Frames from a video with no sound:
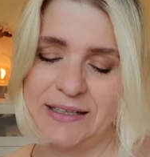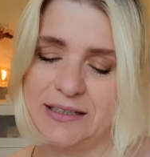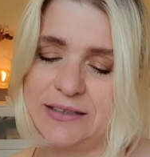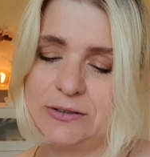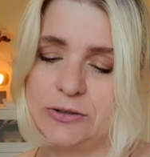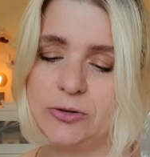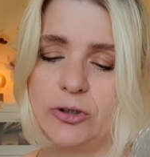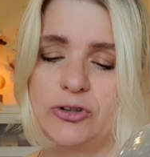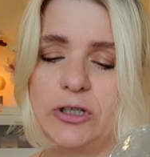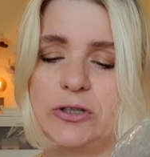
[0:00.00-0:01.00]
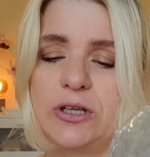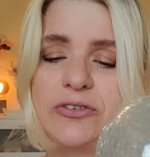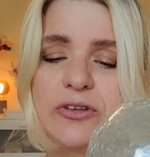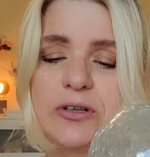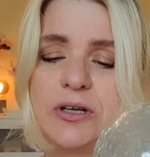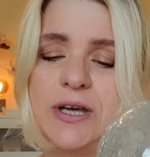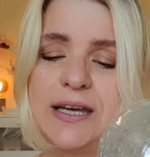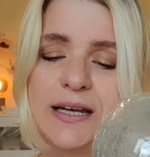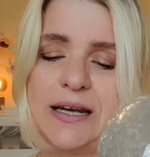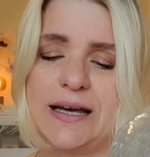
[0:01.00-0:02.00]
Na, da steht jetzt hier
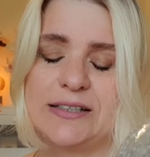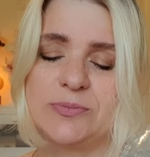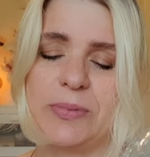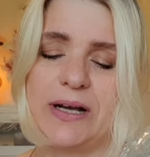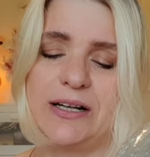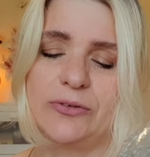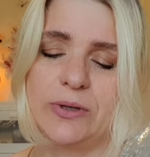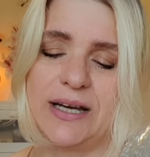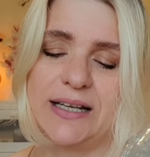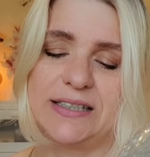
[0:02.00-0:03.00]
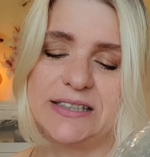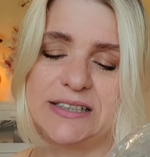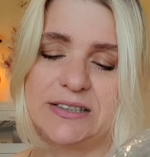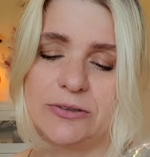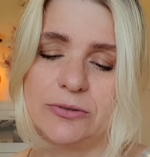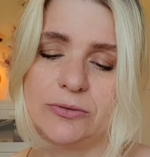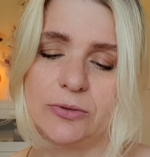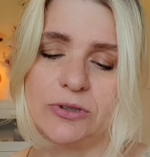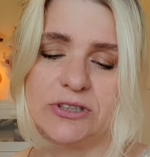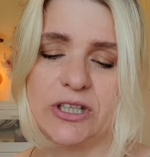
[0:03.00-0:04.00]
Glasball, Solarlicht
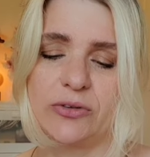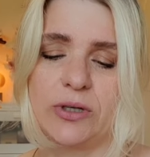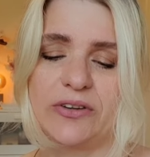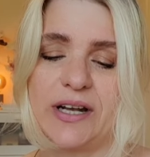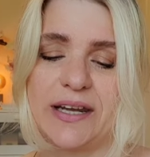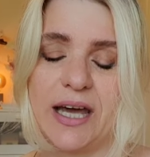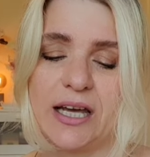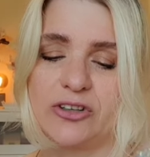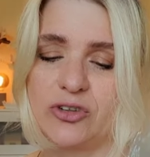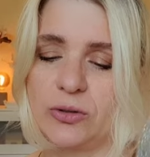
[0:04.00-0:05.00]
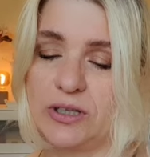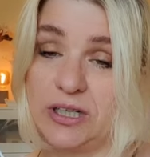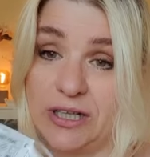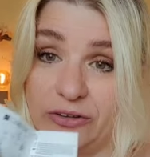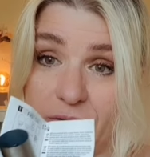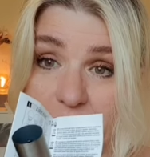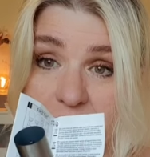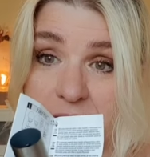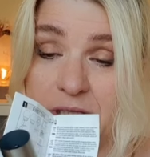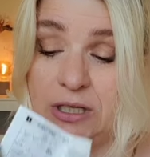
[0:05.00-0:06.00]
und dass du das halt acht Stunden in der Sonne